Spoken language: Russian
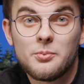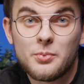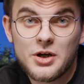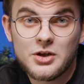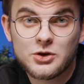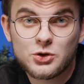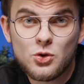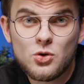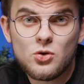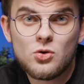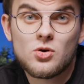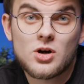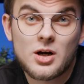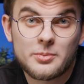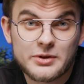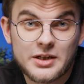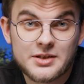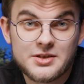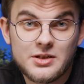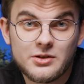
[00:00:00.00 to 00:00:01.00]
По итогу
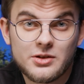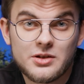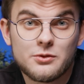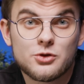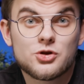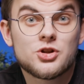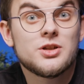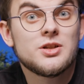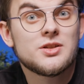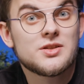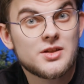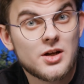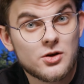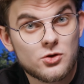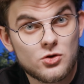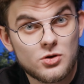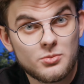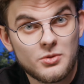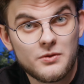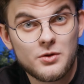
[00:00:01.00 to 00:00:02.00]
оплатил его через
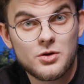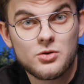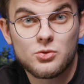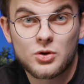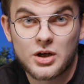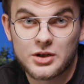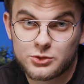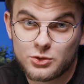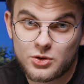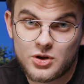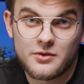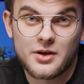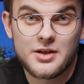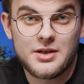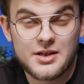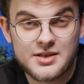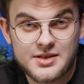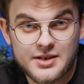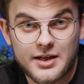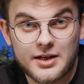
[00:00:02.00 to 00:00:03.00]
знакомого, у которого
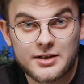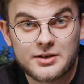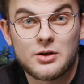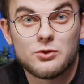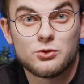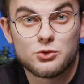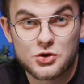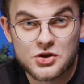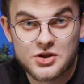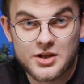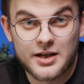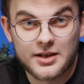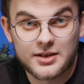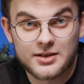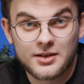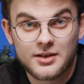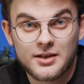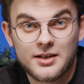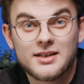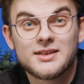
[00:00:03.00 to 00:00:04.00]
есть карта УСКарт.
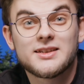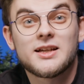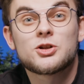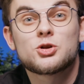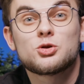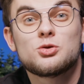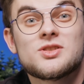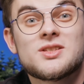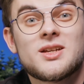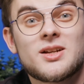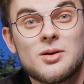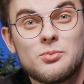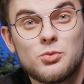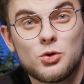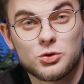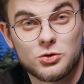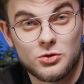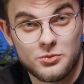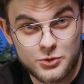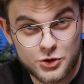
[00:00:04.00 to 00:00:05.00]
Так что за
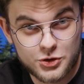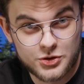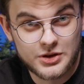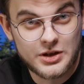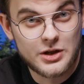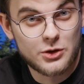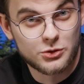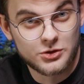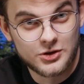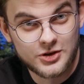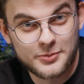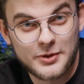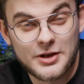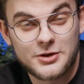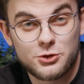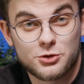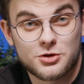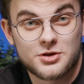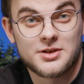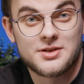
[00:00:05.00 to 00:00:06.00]
работу международных
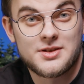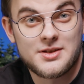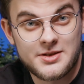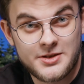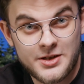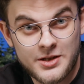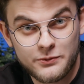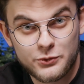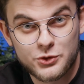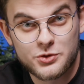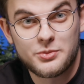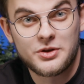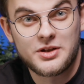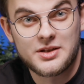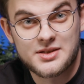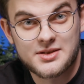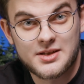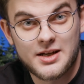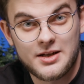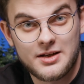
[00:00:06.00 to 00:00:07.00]
платежных систем в
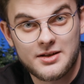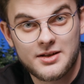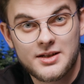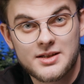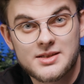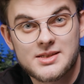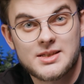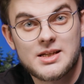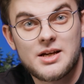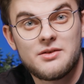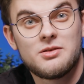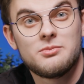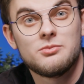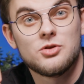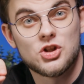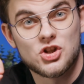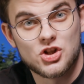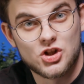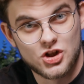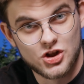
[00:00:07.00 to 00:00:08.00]
Узбекистане ставим
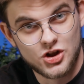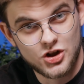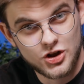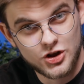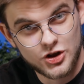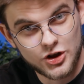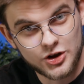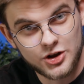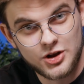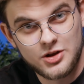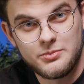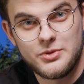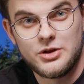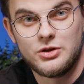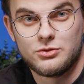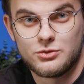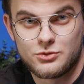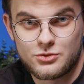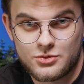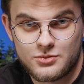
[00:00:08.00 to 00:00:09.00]
жирный
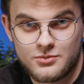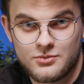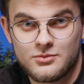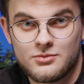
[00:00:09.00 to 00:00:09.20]
минус.